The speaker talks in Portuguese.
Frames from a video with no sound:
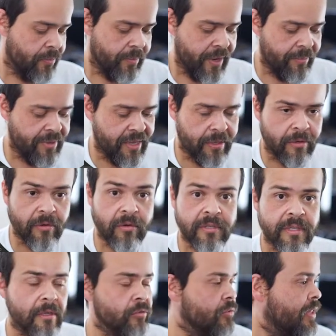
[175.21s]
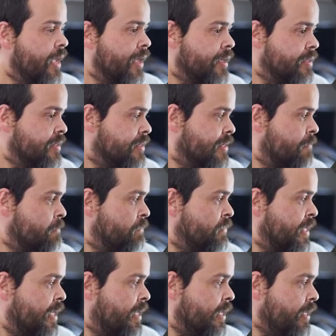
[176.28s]
Para mim aqui eu gostei do 10
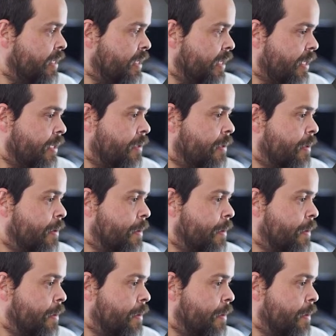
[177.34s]
e